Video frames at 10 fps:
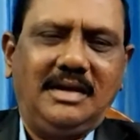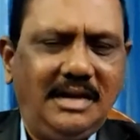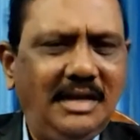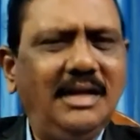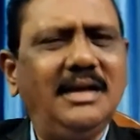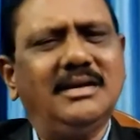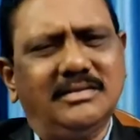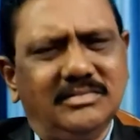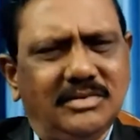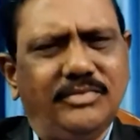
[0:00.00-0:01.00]
అలాగా
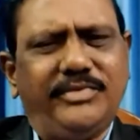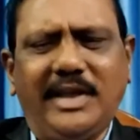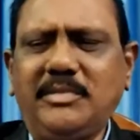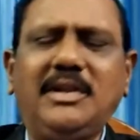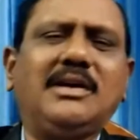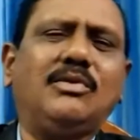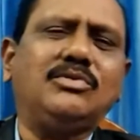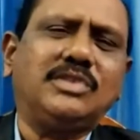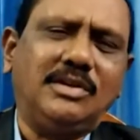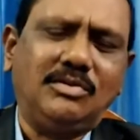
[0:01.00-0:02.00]
ఫ్యామిలీ
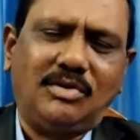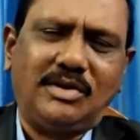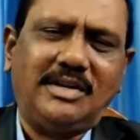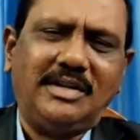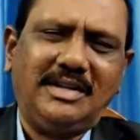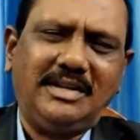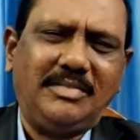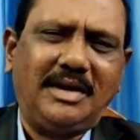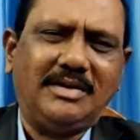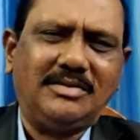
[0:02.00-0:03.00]
కౌన్సిలింగ్ ఒకటి
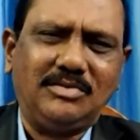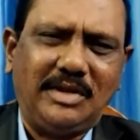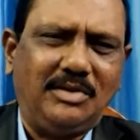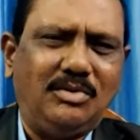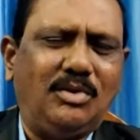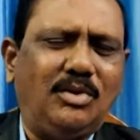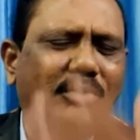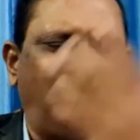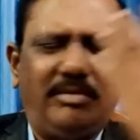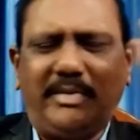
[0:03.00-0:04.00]
మాకు ఎన్నో
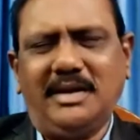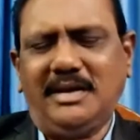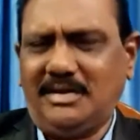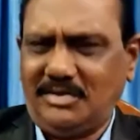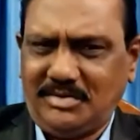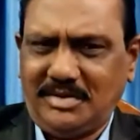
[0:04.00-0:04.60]
విభాగాలు